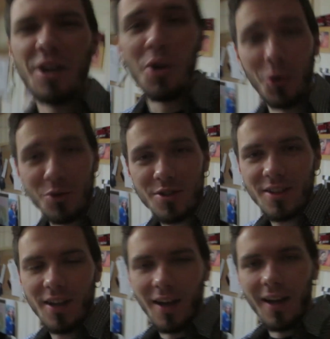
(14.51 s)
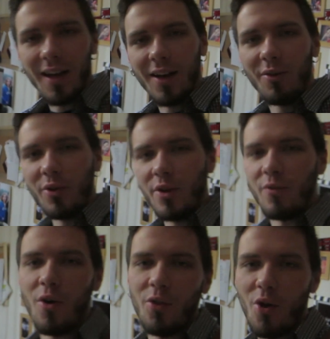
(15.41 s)
Люкс. У
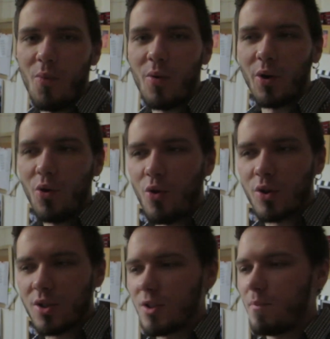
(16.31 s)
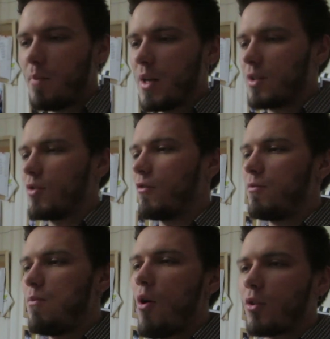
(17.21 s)
него номер люкс под
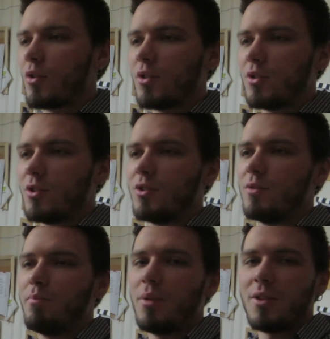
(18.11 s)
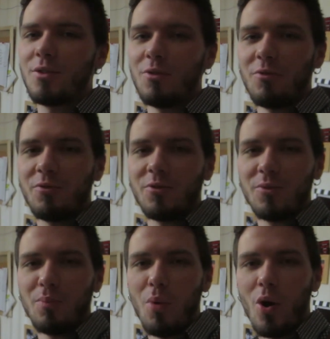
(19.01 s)
софтбок, под
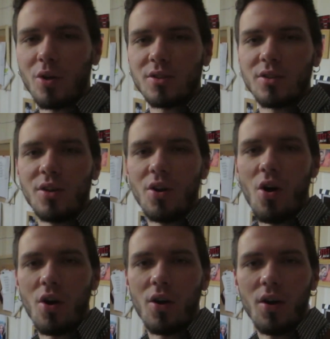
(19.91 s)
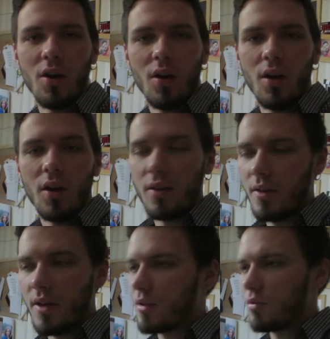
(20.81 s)
софтбокс лёк.
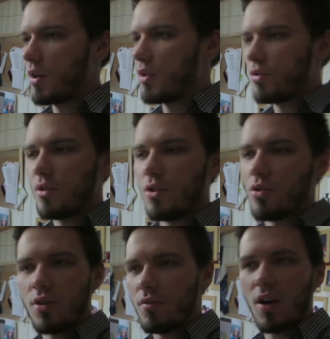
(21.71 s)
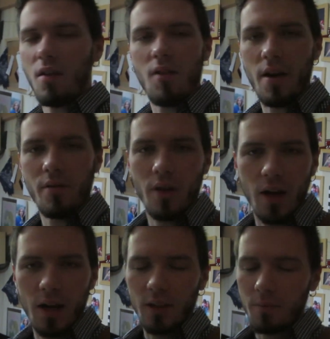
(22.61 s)
Я с утра что-то ничего не выговариваю,
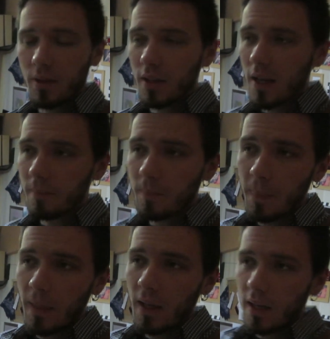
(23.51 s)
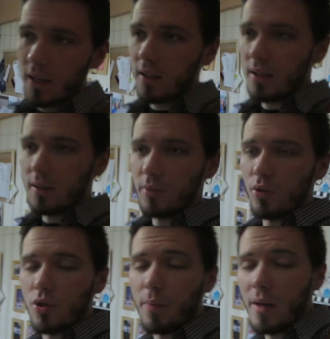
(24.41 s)
какая-то беда. А, мне
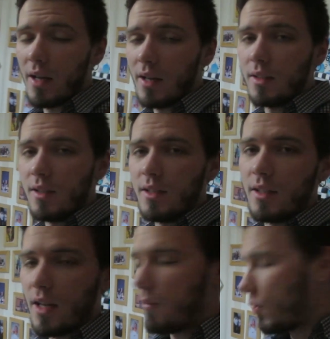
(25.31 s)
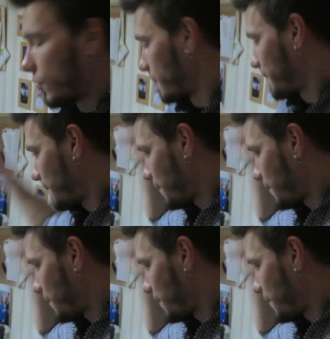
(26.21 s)
уже пора идти на работу.